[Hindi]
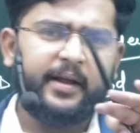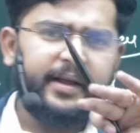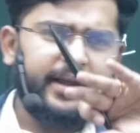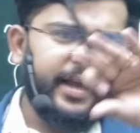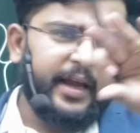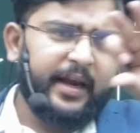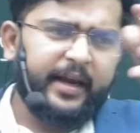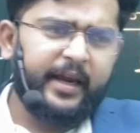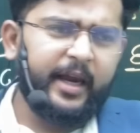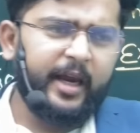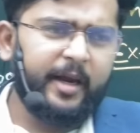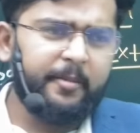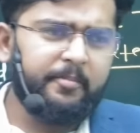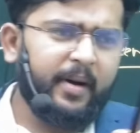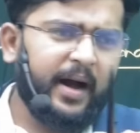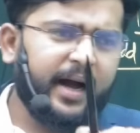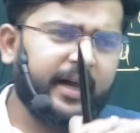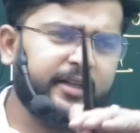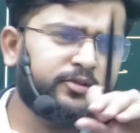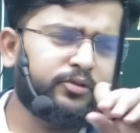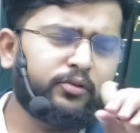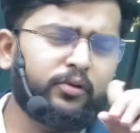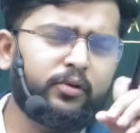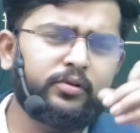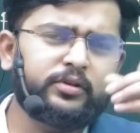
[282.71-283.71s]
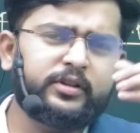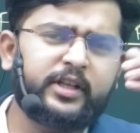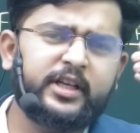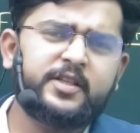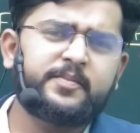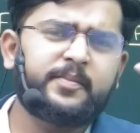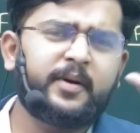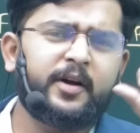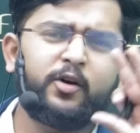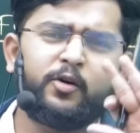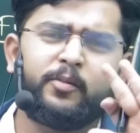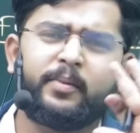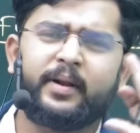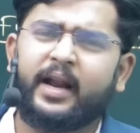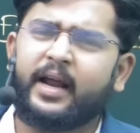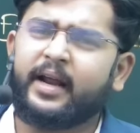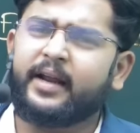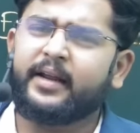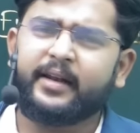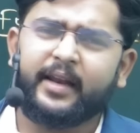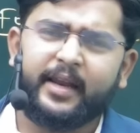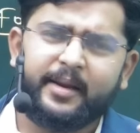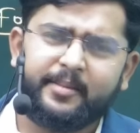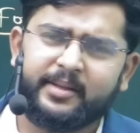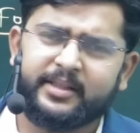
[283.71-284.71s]
एक ही बात को दस वीडियो बना के
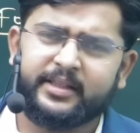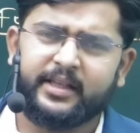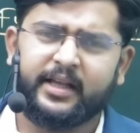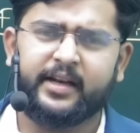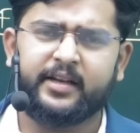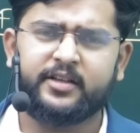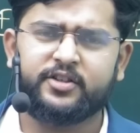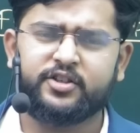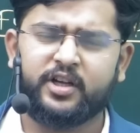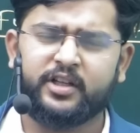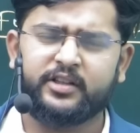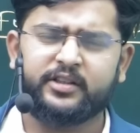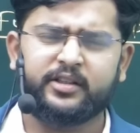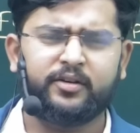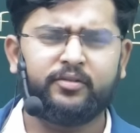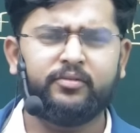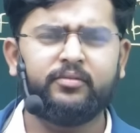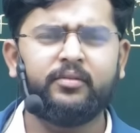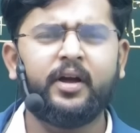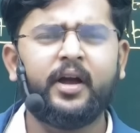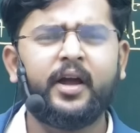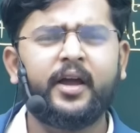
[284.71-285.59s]
नहीं बताना चाहता हूँ